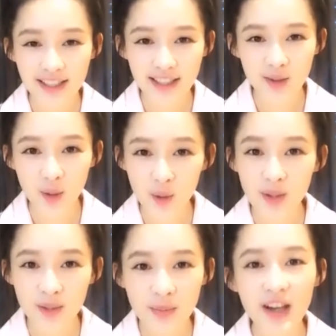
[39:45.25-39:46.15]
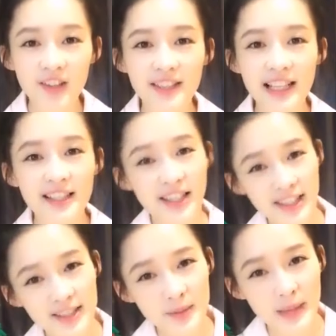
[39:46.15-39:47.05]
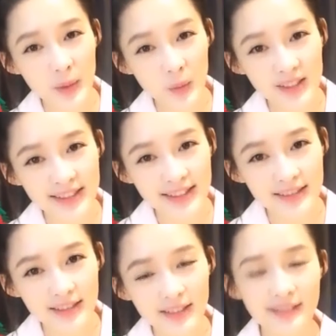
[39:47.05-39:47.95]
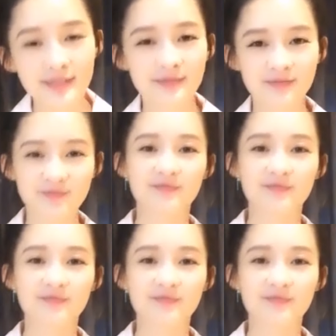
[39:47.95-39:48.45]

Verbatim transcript: 睡觉前暖暖的泡一下，这样也是蛮温馨的。